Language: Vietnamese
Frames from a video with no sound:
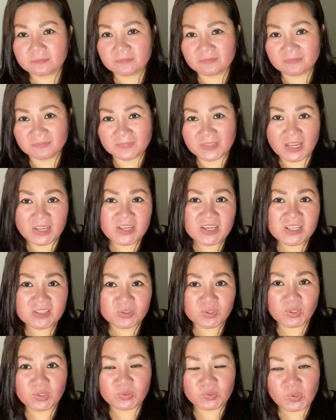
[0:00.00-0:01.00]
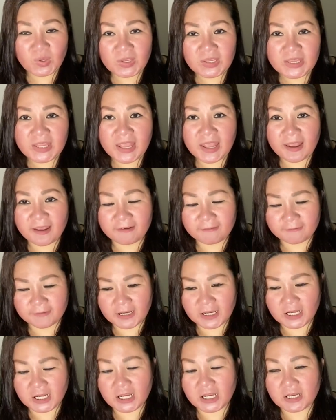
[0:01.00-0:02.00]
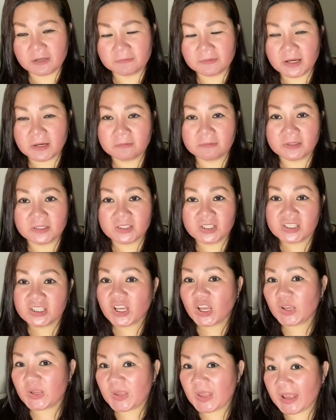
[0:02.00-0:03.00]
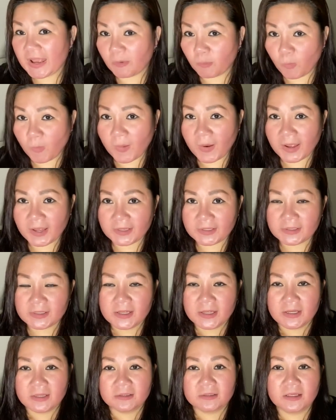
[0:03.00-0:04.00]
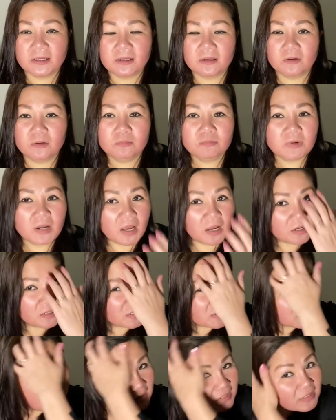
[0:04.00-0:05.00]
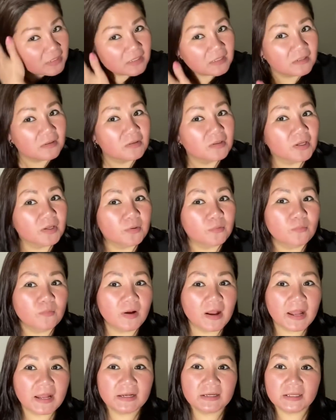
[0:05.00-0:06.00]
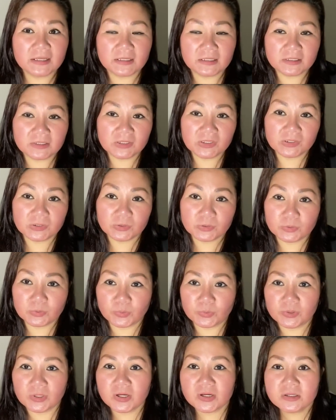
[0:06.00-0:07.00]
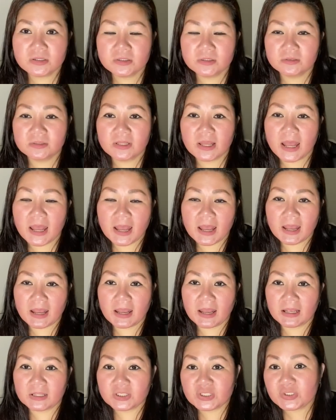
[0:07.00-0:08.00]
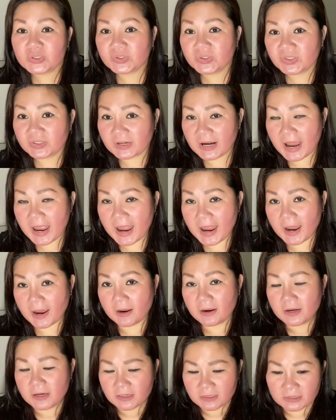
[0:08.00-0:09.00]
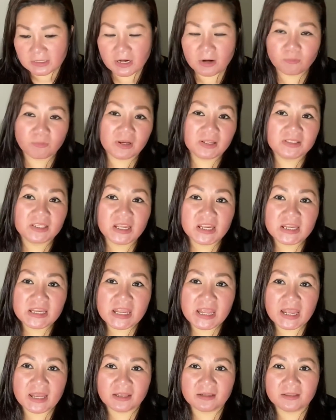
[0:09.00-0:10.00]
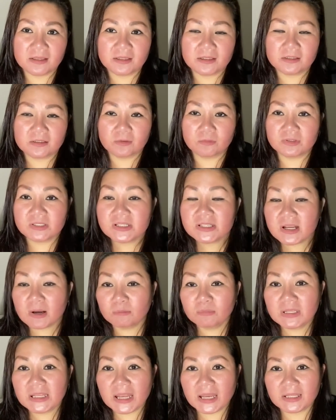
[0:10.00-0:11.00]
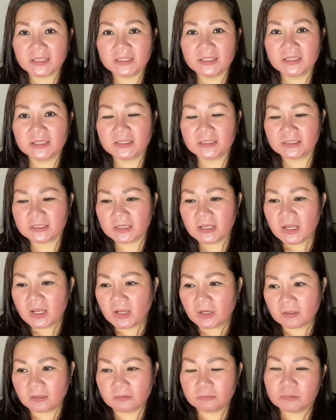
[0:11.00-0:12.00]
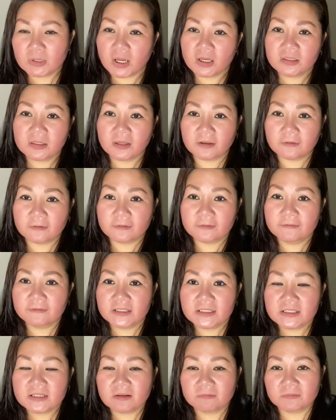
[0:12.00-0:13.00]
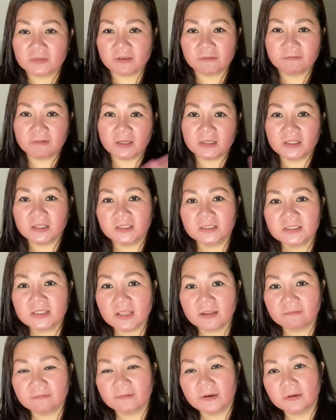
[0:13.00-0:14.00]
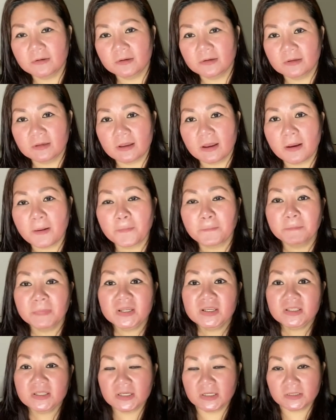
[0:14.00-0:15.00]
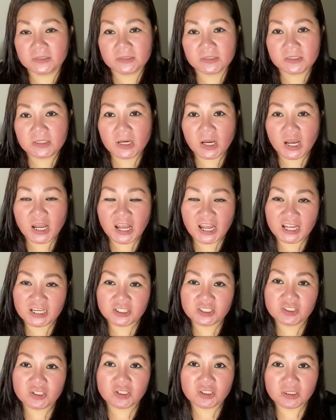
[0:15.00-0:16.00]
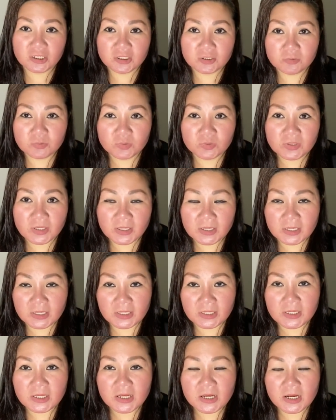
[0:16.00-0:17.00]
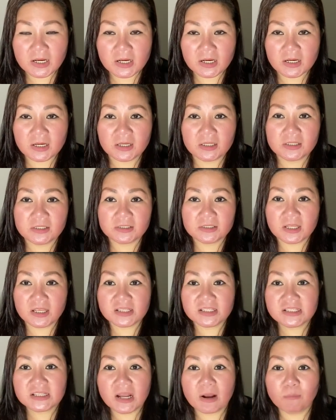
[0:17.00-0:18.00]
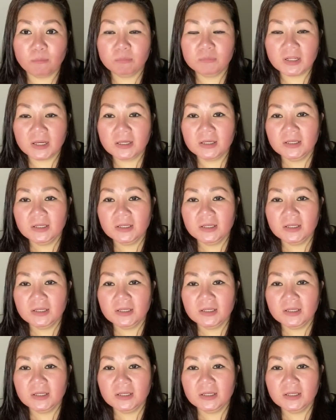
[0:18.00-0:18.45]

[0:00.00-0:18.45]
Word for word: để dành tiền thuê nhà và và và đi thuê nhà ngoài thì lúc đó thì à, thủy qua thì tụi nó à, chưa có ra ra ngoài thuê nhà thì cũng sống vậy thì lúc đó thị với chồng thị phải gửi tiền về à, bên nhật cho hai đứa con lớn của thị à, để sống đó